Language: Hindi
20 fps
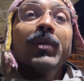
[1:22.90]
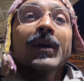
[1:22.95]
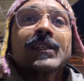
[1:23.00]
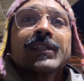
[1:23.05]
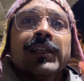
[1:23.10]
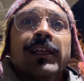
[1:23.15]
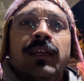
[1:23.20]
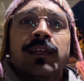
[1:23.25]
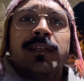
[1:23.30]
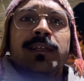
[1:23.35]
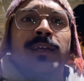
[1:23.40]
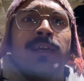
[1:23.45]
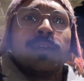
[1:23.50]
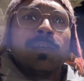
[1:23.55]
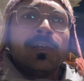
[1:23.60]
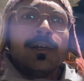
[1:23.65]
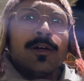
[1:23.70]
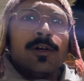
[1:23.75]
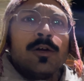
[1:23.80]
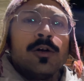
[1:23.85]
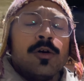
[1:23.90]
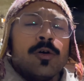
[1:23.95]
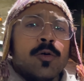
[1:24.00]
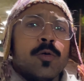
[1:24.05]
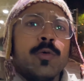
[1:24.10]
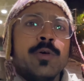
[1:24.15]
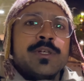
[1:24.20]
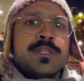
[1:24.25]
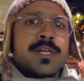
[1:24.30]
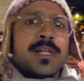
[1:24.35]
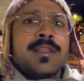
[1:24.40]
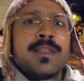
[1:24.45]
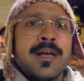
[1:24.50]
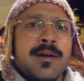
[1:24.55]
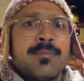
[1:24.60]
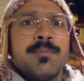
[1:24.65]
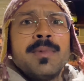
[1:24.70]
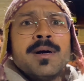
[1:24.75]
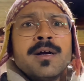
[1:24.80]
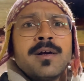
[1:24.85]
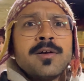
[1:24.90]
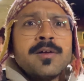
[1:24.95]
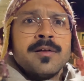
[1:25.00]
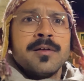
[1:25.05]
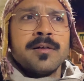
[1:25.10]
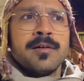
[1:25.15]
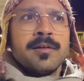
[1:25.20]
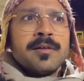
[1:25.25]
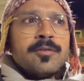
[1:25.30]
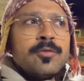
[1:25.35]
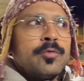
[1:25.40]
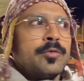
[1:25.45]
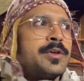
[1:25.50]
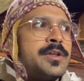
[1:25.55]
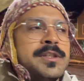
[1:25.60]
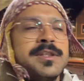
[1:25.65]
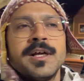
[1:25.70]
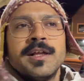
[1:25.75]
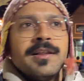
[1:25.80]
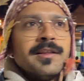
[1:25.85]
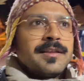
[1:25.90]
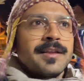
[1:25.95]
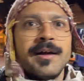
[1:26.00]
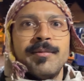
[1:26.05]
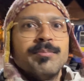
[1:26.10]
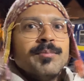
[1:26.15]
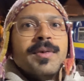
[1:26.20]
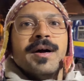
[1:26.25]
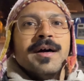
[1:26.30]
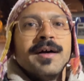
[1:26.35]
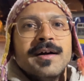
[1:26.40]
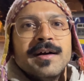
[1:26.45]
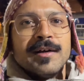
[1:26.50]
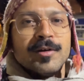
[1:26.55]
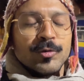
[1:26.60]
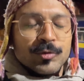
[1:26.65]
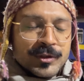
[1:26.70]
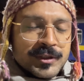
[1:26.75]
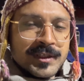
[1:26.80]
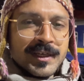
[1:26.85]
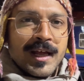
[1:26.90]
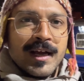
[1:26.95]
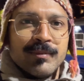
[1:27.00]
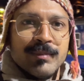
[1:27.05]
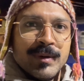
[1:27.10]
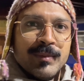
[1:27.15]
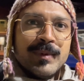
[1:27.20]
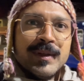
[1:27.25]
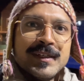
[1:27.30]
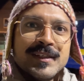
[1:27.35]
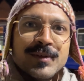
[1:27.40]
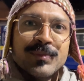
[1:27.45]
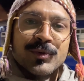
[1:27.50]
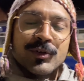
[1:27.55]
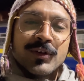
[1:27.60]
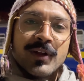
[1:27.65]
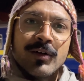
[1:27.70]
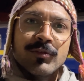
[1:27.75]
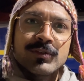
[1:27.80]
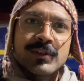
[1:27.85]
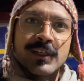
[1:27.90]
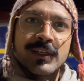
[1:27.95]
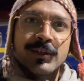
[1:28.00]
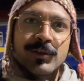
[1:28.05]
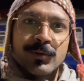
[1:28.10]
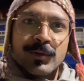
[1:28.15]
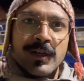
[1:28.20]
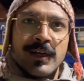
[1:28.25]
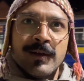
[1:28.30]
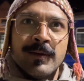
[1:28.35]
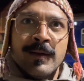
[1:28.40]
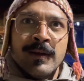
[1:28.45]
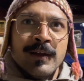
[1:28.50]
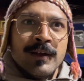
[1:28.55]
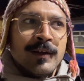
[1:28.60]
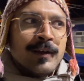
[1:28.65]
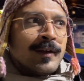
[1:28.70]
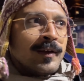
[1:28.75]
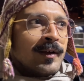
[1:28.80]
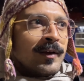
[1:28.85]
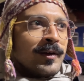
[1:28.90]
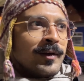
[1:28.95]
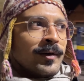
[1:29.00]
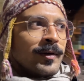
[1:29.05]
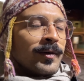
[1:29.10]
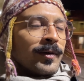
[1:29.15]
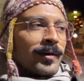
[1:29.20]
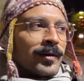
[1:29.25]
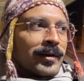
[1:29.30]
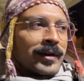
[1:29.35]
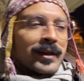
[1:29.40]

बस लेनी है ओइजा तांबा ओइजन तांबा कुछ नाम है मेरे से प्रोनाउंस नहीं हो रहा है और